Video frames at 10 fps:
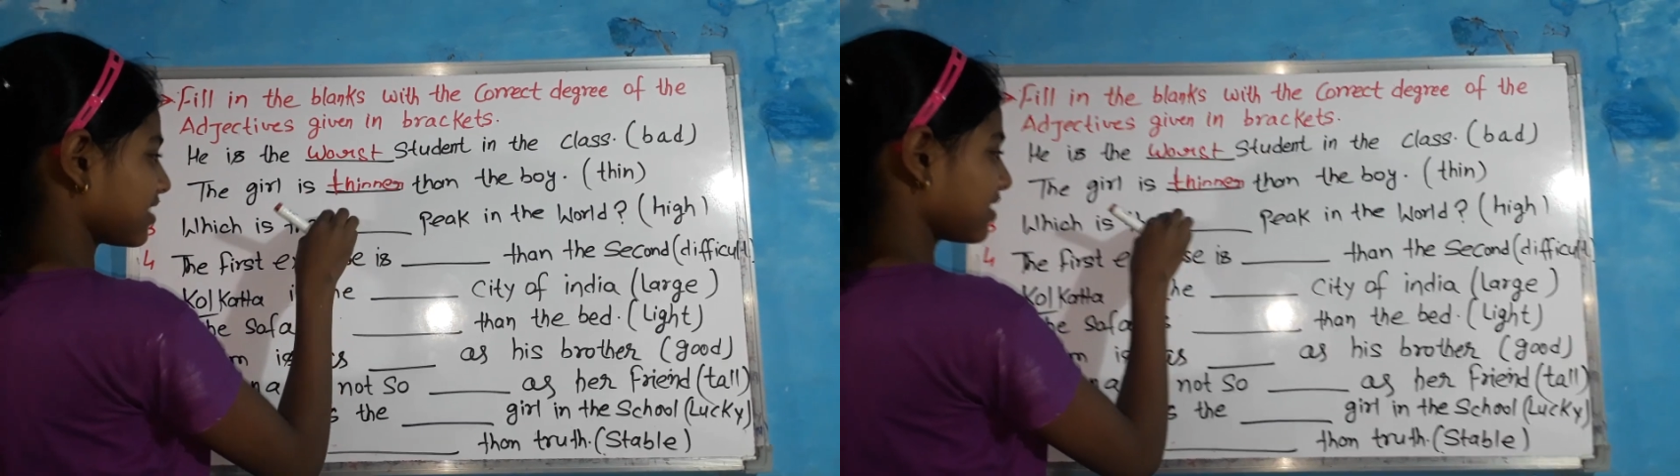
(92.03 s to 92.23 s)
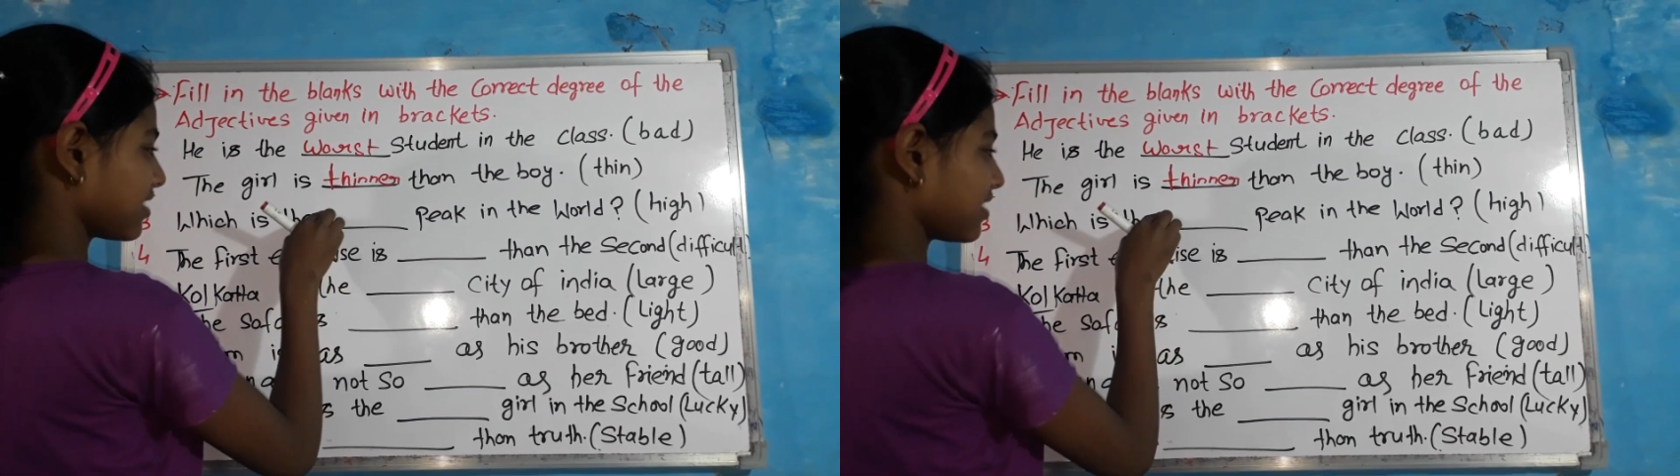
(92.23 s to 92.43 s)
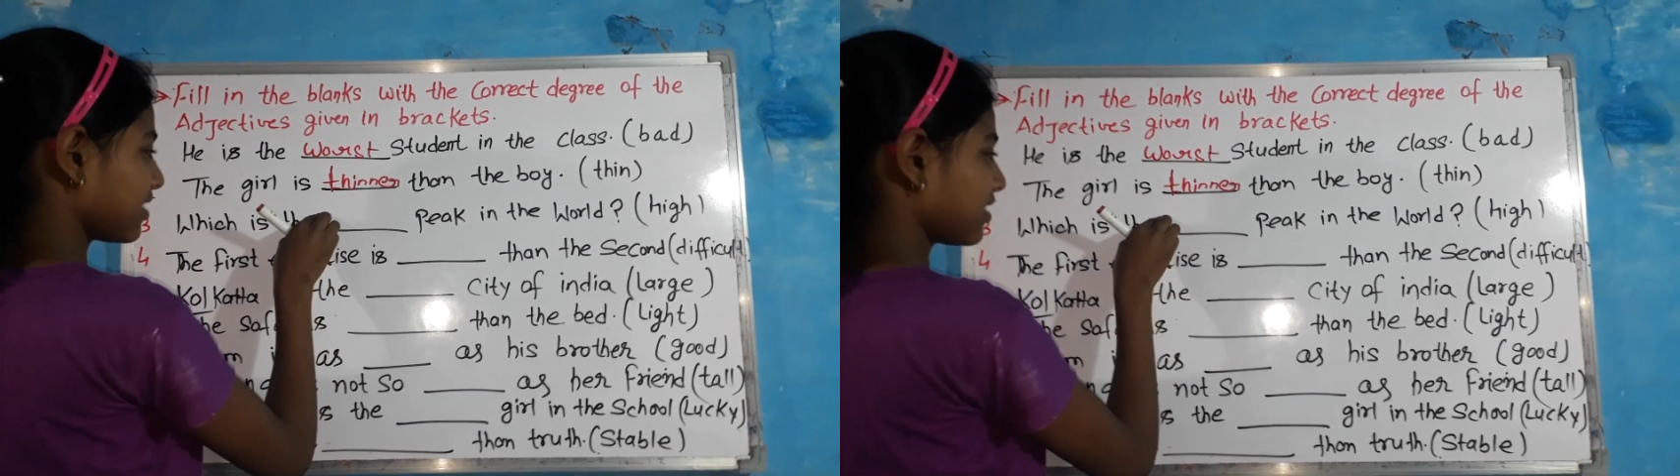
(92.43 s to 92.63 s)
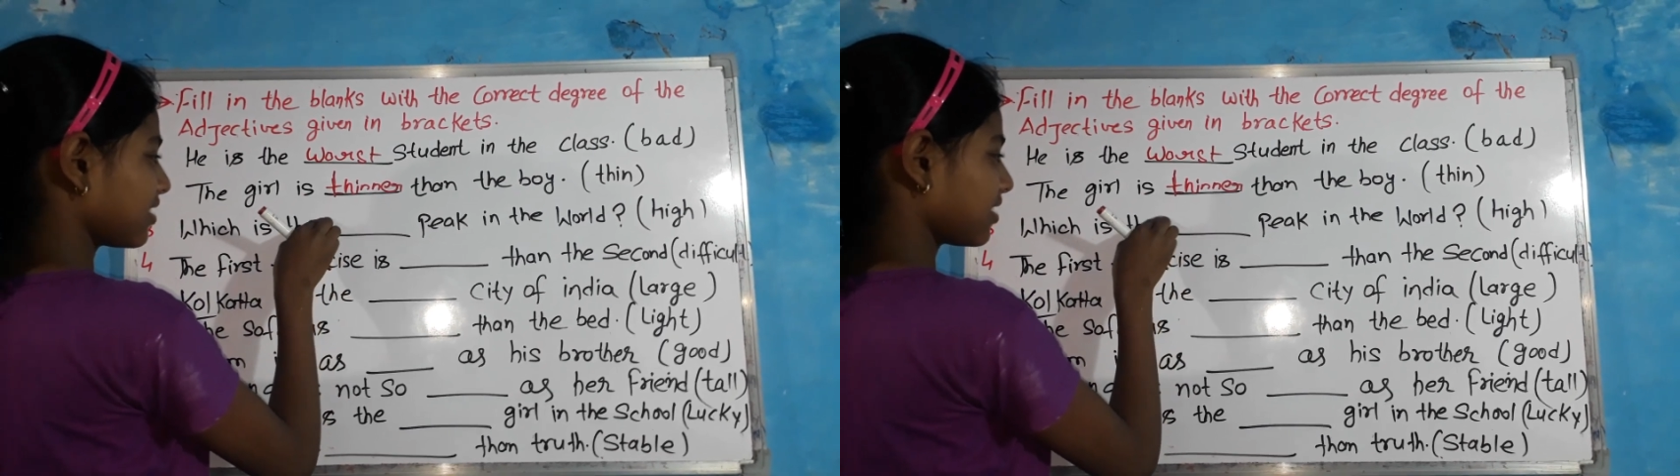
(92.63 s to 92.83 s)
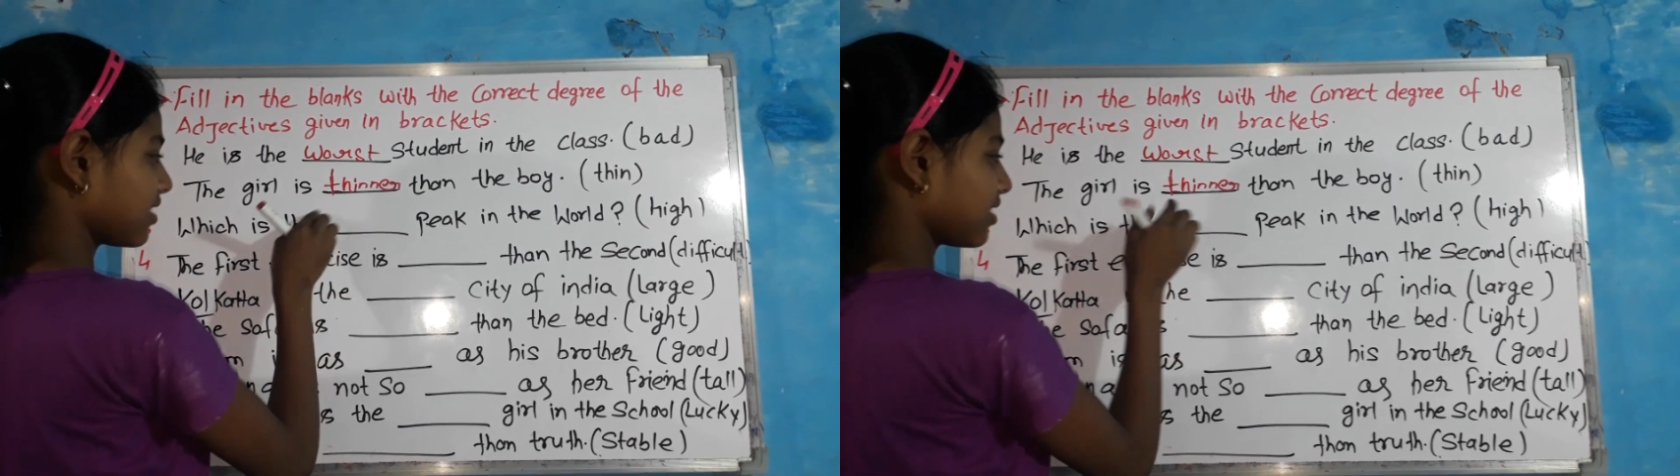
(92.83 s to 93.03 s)
ध्यान
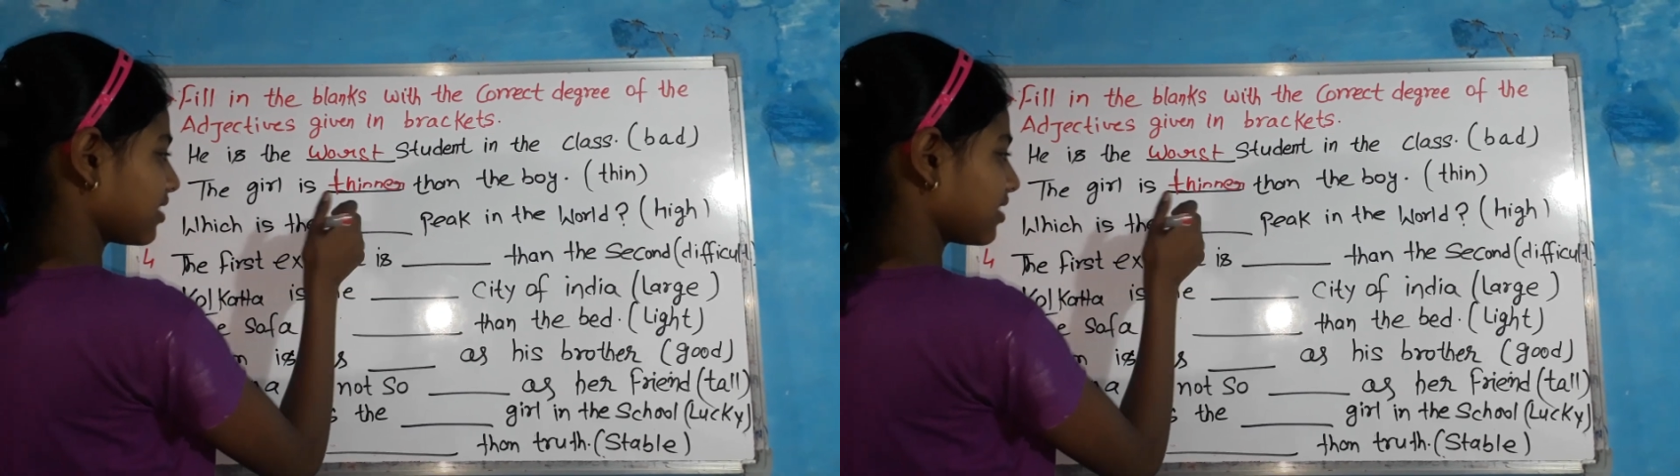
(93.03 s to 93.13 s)
से ठीक